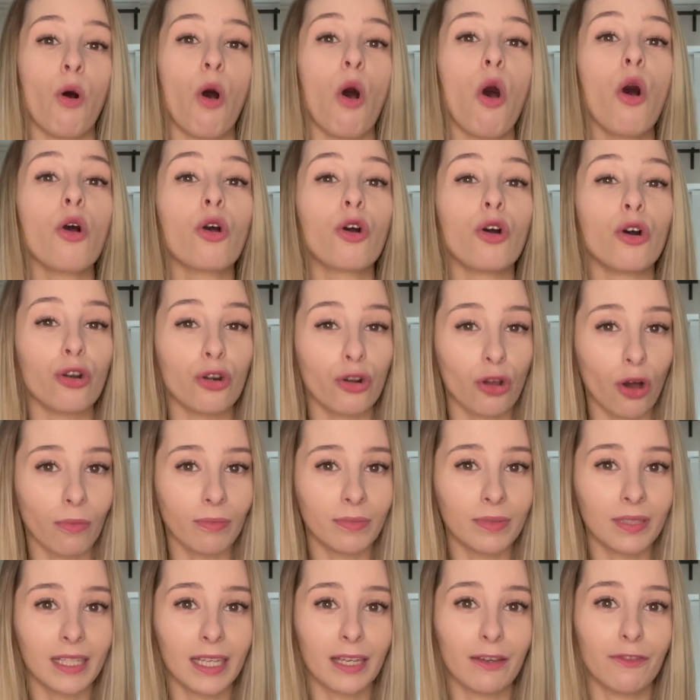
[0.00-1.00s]

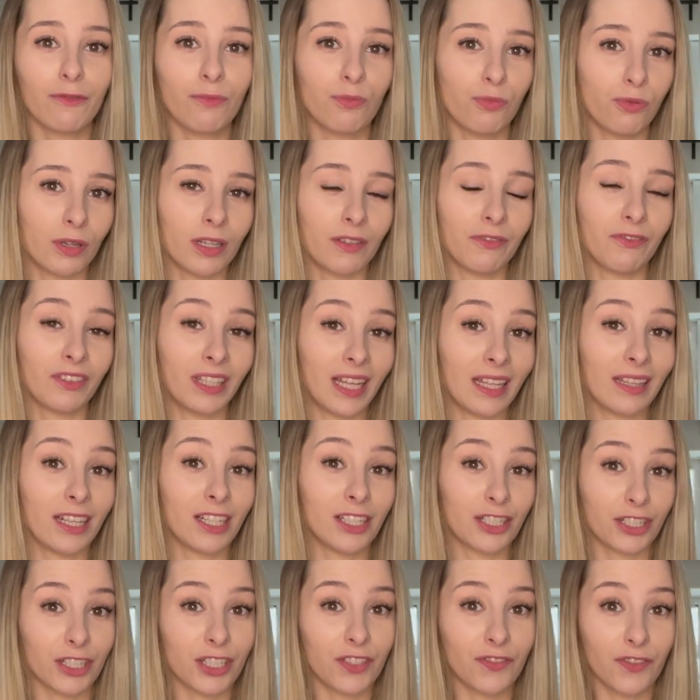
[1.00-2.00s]
ogromny wpływ na
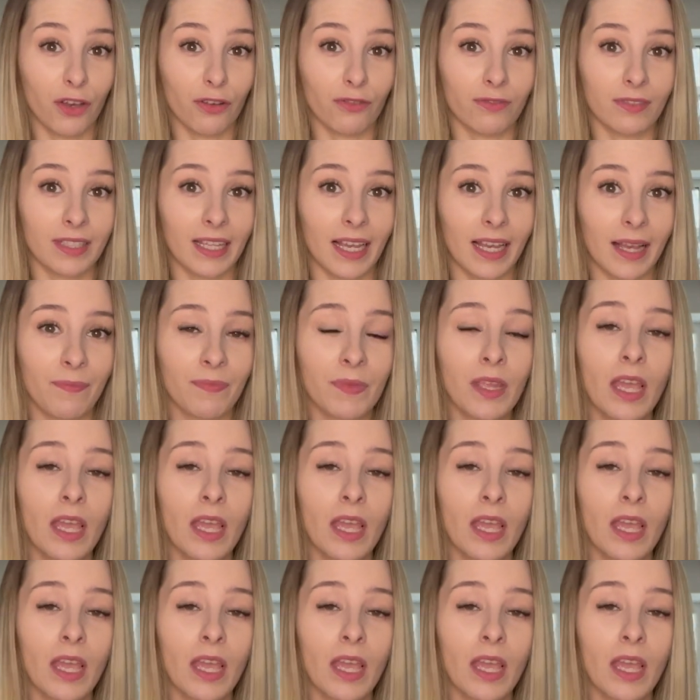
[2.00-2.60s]
nasz związek.